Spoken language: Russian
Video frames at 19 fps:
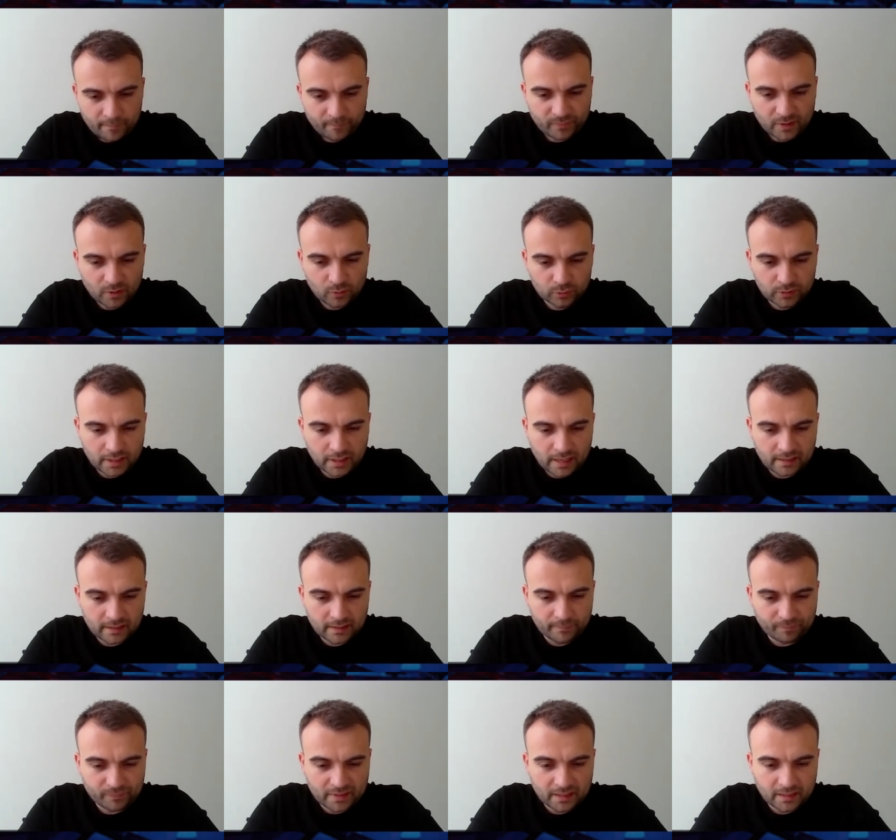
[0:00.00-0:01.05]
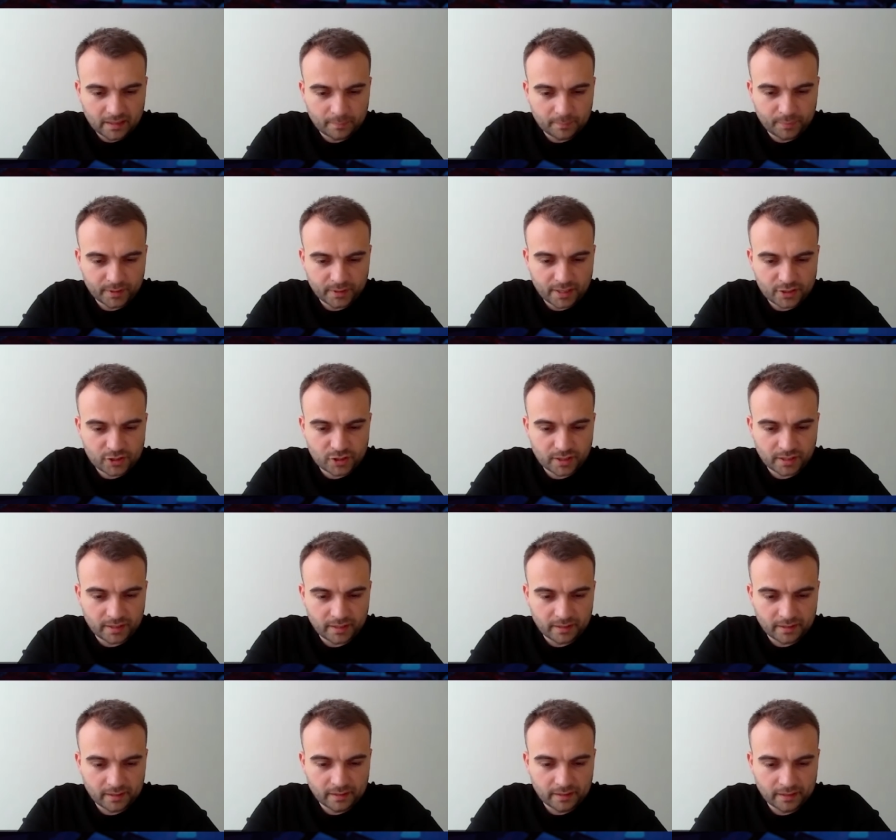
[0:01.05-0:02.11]
удары по нашей
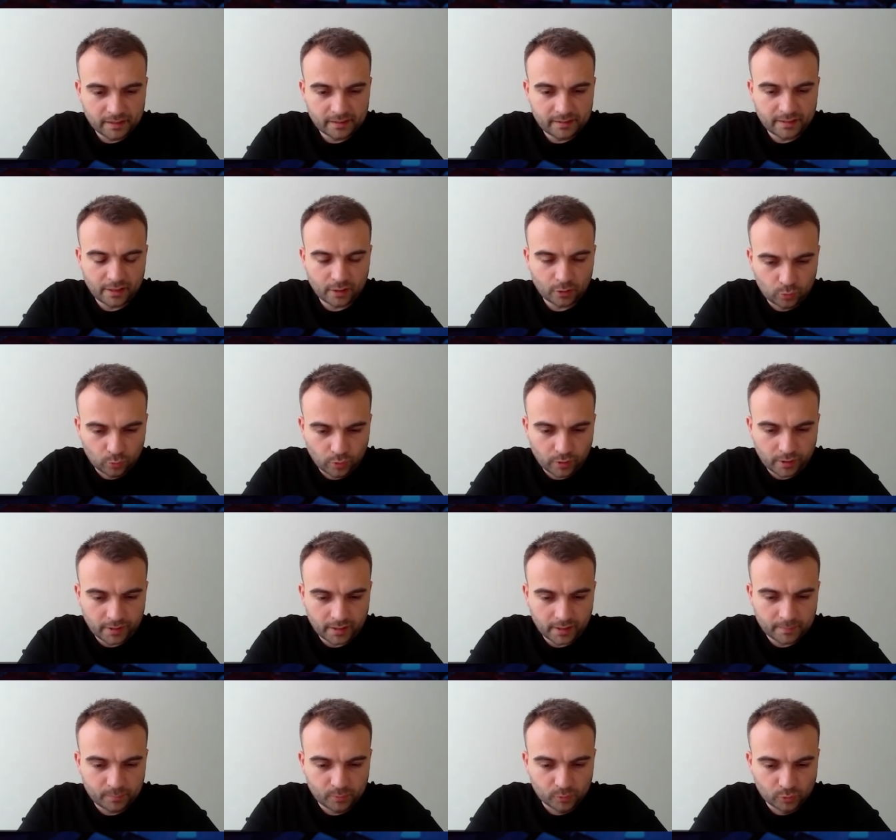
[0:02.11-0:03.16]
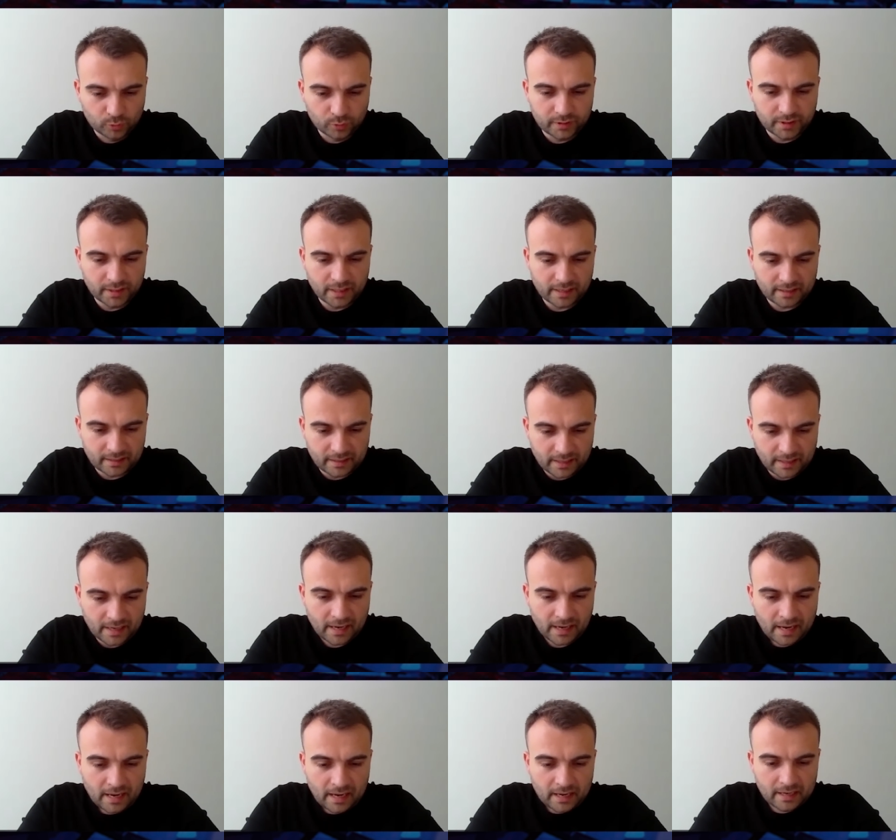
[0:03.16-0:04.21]
а, территории, будут ДРГ
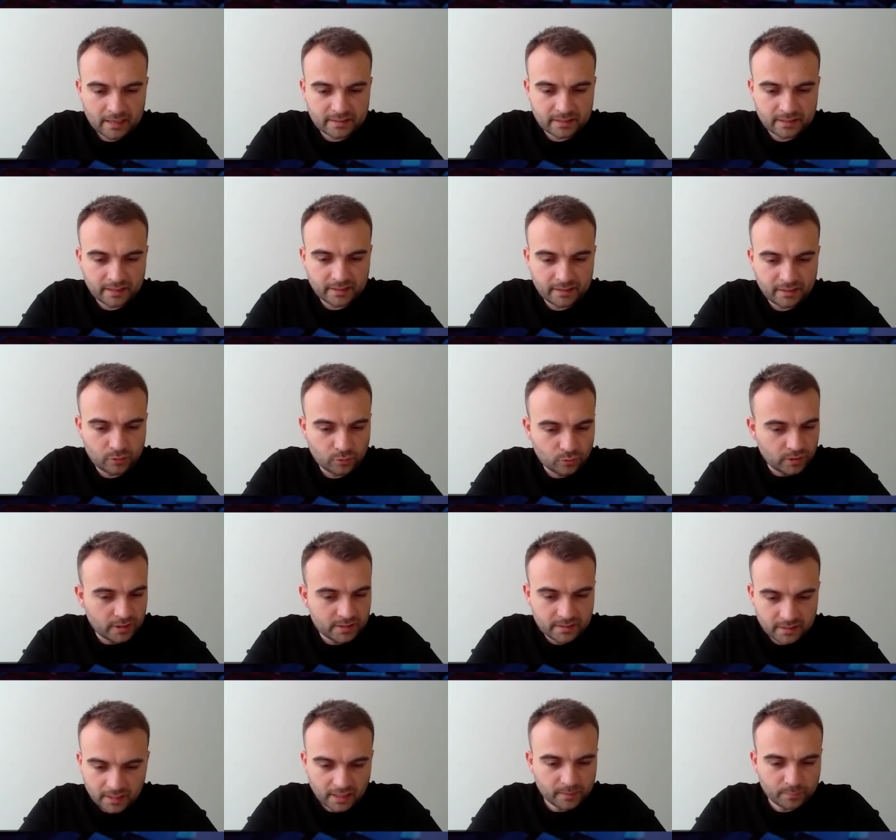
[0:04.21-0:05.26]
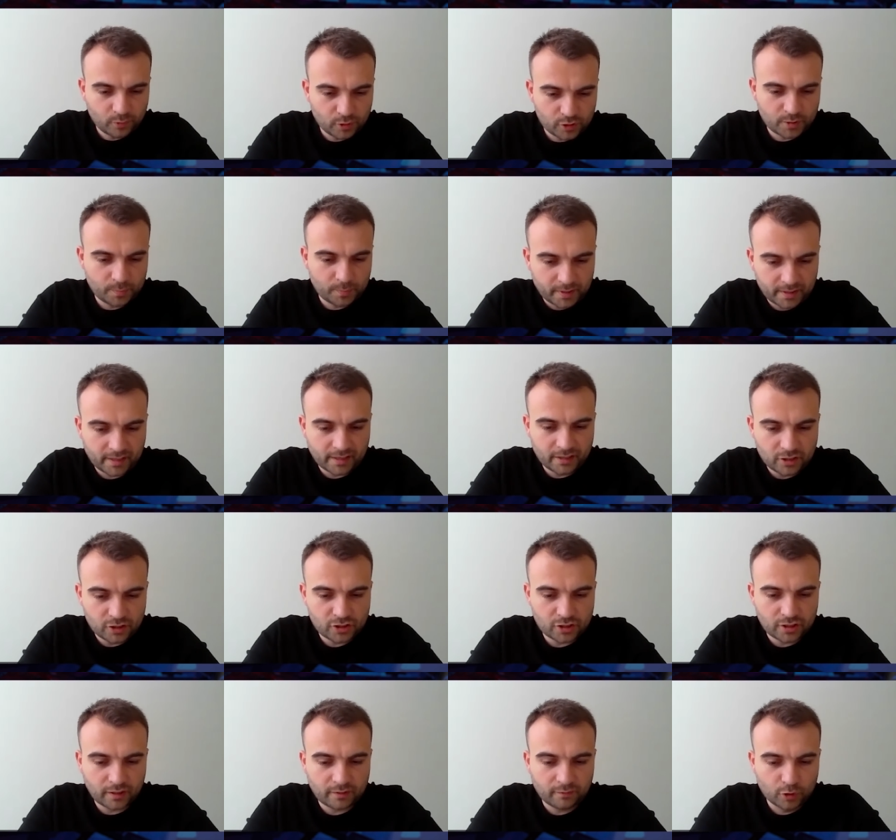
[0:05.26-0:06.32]
э, заходить. У нас нет больше
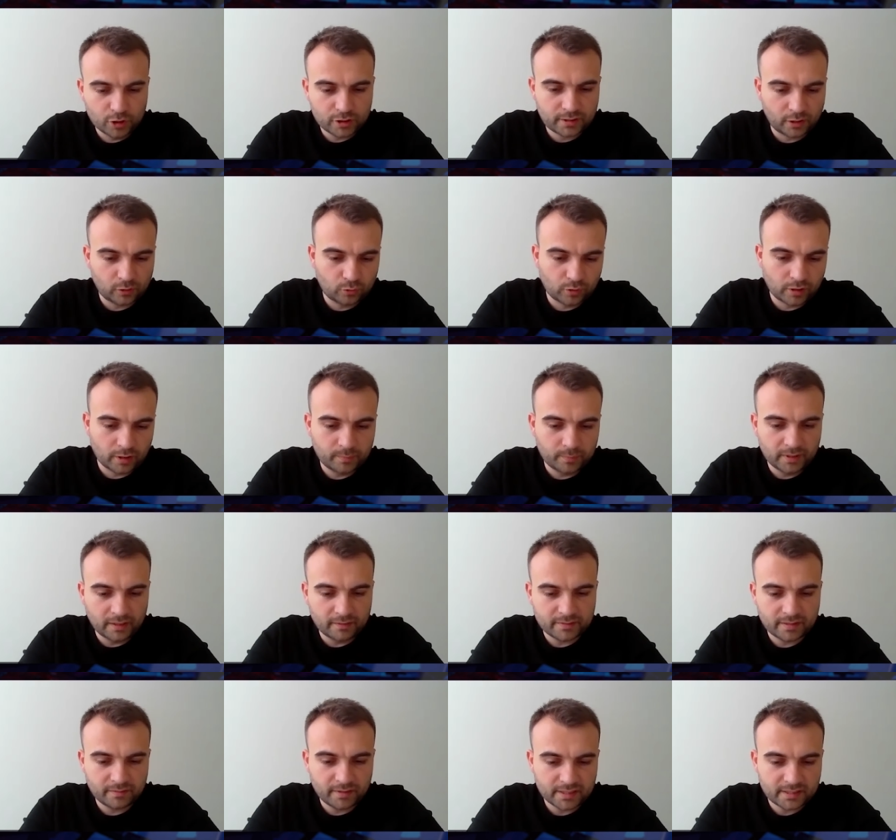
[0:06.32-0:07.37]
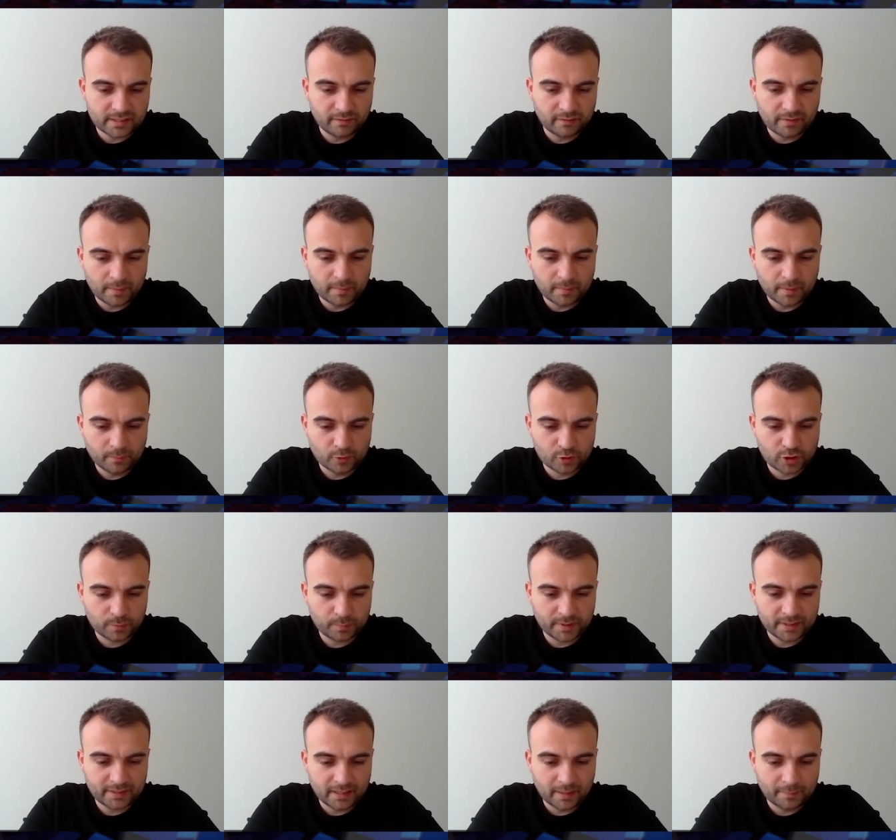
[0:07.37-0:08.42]
пограничных войск, которые были в советское время. Может
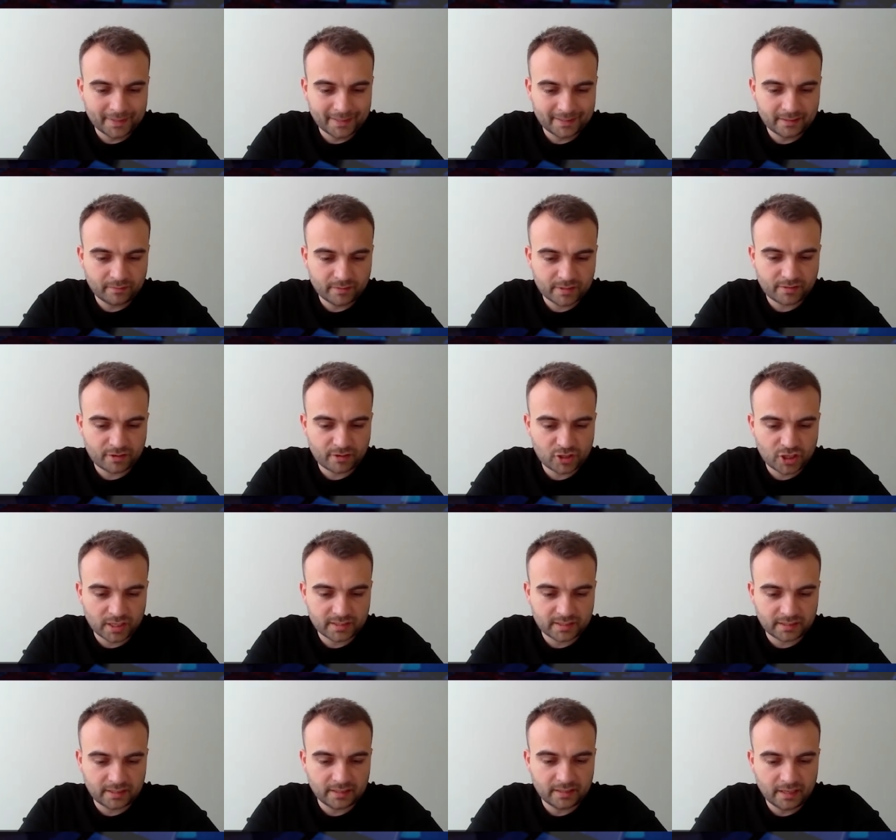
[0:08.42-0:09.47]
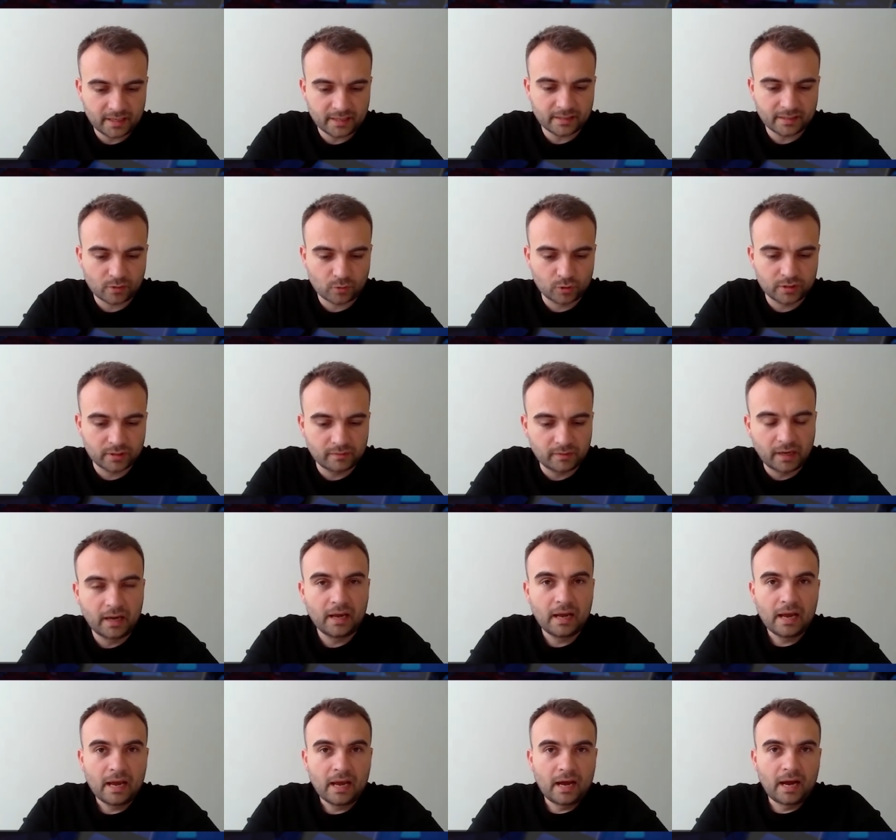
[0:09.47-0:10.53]
быть, нам надо возвращаться к идее народного
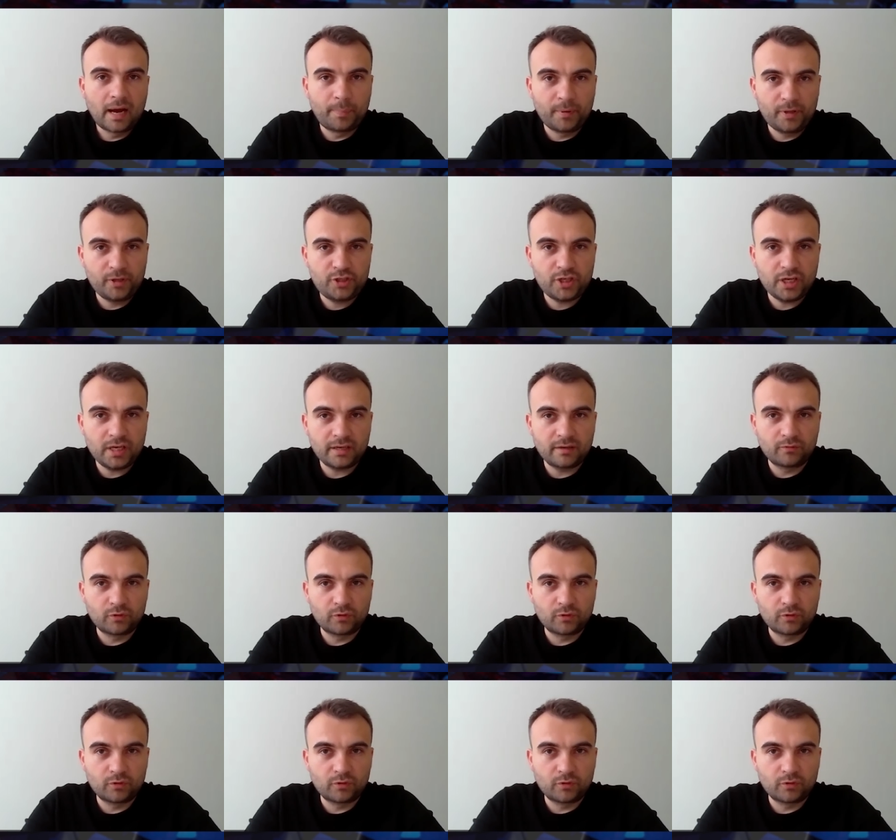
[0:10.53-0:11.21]
ополчения.